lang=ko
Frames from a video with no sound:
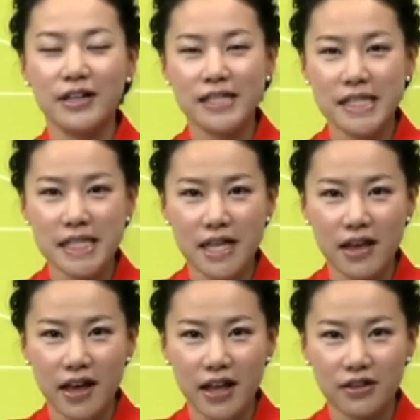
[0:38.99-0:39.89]

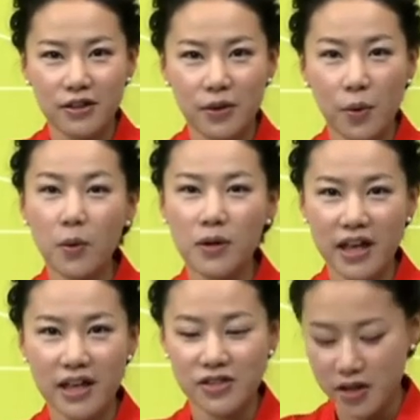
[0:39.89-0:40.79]
진년,
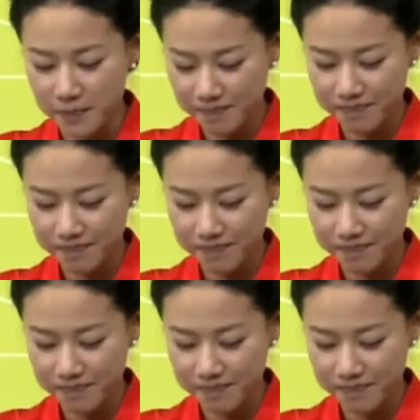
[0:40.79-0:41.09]
올해죠?